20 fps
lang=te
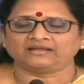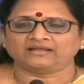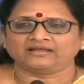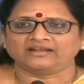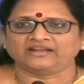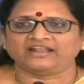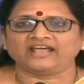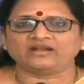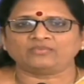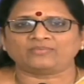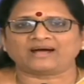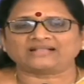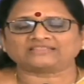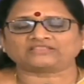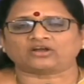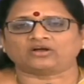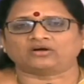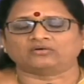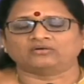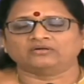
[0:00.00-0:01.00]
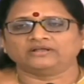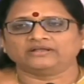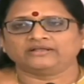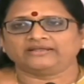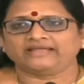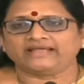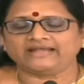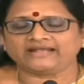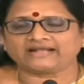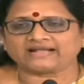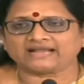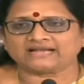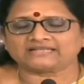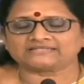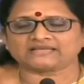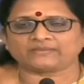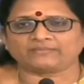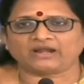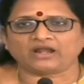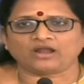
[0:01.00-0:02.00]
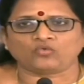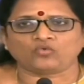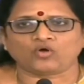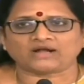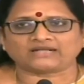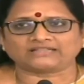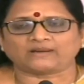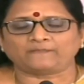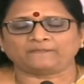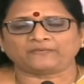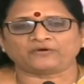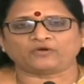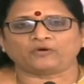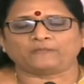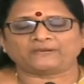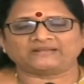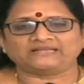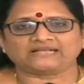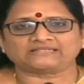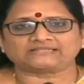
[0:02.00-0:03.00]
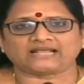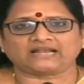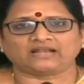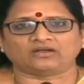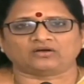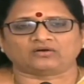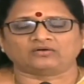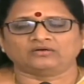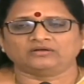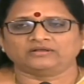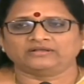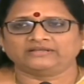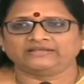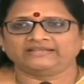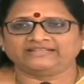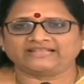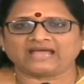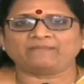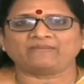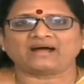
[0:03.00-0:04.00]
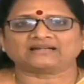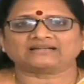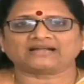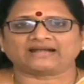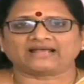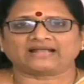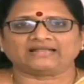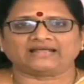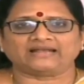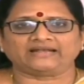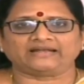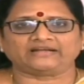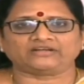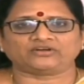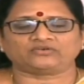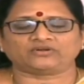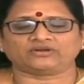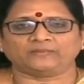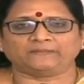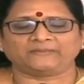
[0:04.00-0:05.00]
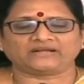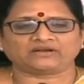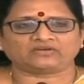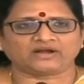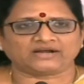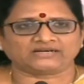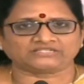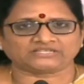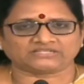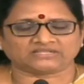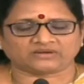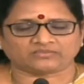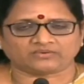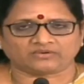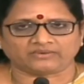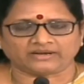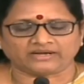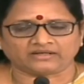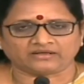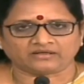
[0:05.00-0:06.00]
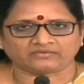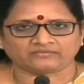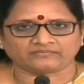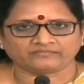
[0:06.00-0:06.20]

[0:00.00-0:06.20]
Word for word: నేను మాత్రం ఎన్నికల సభల్లో ఊకదంపుడు ఉపన్యాసాల్లో ఇదే మాట్లాడాలి అనేటటువంటిది పెట్టుకున్నాడు చంద్రబాబు నాయుడు గారు